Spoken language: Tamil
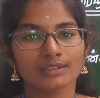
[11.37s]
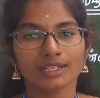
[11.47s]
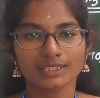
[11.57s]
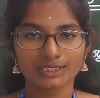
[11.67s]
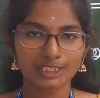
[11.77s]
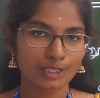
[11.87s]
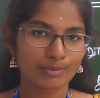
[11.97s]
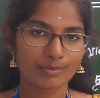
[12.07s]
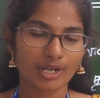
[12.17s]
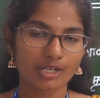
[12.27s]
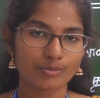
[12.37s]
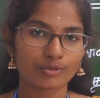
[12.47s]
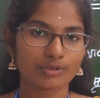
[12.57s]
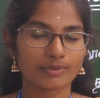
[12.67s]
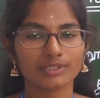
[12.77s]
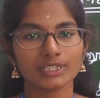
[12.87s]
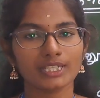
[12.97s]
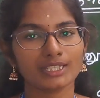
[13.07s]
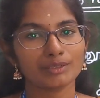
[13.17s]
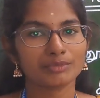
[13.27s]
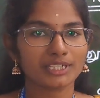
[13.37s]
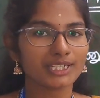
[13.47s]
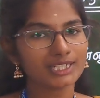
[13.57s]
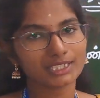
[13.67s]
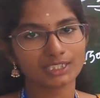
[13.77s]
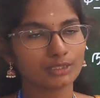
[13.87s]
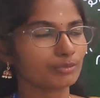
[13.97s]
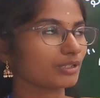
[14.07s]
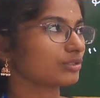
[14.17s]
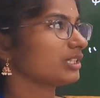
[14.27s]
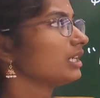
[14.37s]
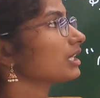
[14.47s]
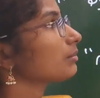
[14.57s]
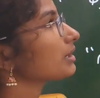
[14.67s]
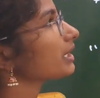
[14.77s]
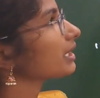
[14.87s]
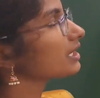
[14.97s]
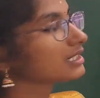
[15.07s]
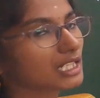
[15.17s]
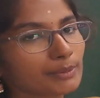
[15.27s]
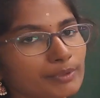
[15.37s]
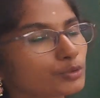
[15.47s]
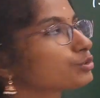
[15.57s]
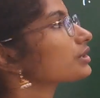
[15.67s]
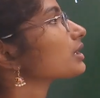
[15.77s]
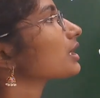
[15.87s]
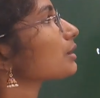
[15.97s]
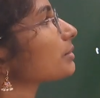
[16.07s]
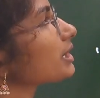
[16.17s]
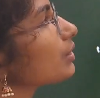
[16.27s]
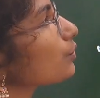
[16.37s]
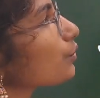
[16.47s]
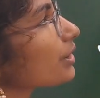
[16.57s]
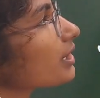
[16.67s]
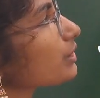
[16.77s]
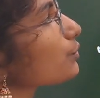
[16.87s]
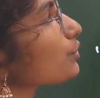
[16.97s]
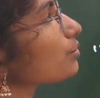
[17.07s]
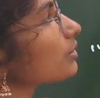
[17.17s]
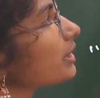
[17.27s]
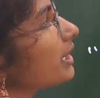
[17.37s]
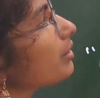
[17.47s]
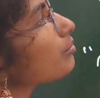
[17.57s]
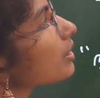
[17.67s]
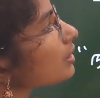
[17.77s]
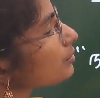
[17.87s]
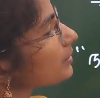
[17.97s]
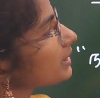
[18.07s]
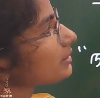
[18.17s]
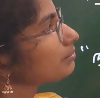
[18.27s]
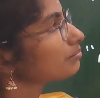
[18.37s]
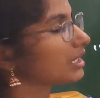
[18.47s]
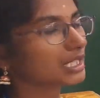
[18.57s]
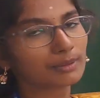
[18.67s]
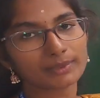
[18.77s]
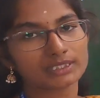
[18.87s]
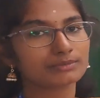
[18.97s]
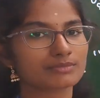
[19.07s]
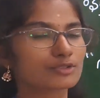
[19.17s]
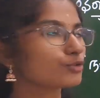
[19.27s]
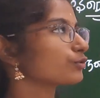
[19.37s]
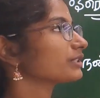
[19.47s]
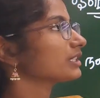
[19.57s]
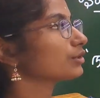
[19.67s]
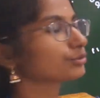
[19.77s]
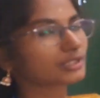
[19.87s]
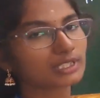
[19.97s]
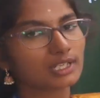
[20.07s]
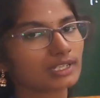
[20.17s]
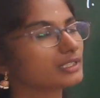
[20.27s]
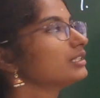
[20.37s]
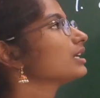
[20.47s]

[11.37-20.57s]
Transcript: அடுத்ததாக நம்ம பார்க்க போகிற பகுதி என்ன அப்படின்னா இலக்கண பகுதி நமக்கு என்ன தலைப்பு கொடுத்துருக்காங்க அப்படின்னா ஓரெழுத்து ஒரு மொழி பகுப்பதம் பகாப்பதம் ஸோ இதுதான் கொடுத்துருக்காங்க